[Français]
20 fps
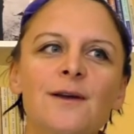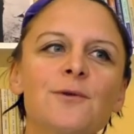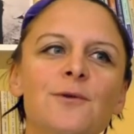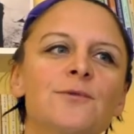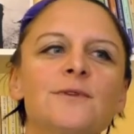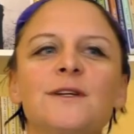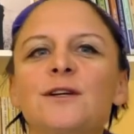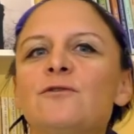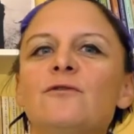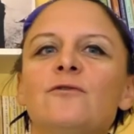et
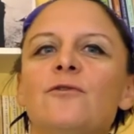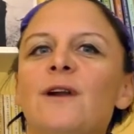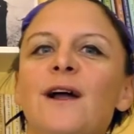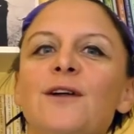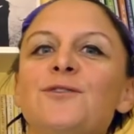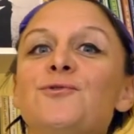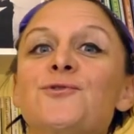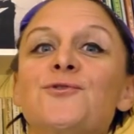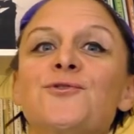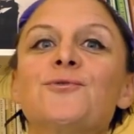on découvre
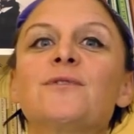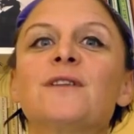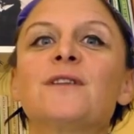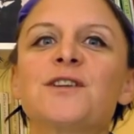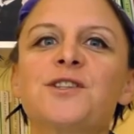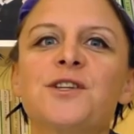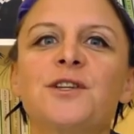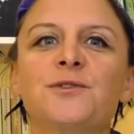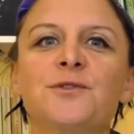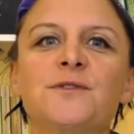là toute son
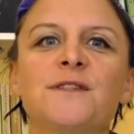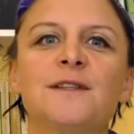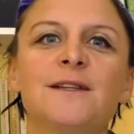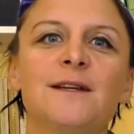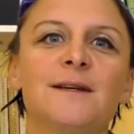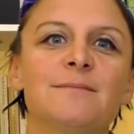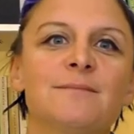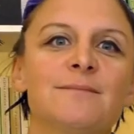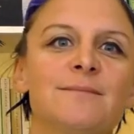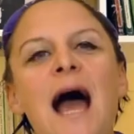
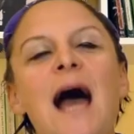ingéniosité.